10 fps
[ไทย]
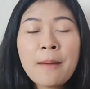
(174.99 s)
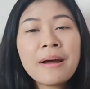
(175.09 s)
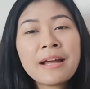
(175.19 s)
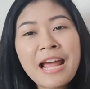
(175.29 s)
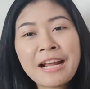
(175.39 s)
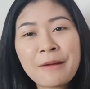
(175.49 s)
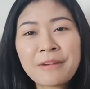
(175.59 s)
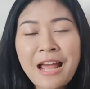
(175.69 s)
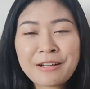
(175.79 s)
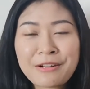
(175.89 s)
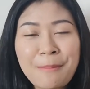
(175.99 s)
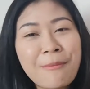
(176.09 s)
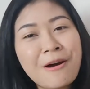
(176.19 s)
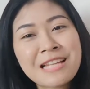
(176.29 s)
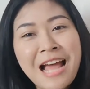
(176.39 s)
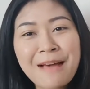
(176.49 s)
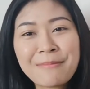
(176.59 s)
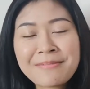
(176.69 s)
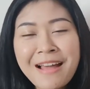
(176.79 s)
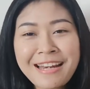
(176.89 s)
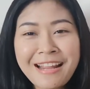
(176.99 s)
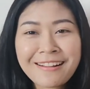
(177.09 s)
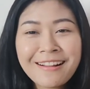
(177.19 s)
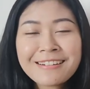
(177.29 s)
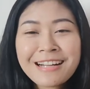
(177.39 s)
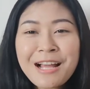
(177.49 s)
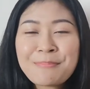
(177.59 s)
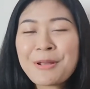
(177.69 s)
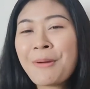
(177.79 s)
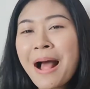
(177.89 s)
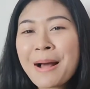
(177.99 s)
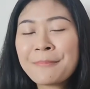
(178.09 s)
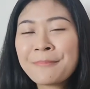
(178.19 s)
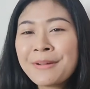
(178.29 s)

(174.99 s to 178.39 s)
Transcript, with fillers: เมื่อได้ทำงานเกี่ยวกับหมอชามากๆเนี่ยก็เริ่มมีความ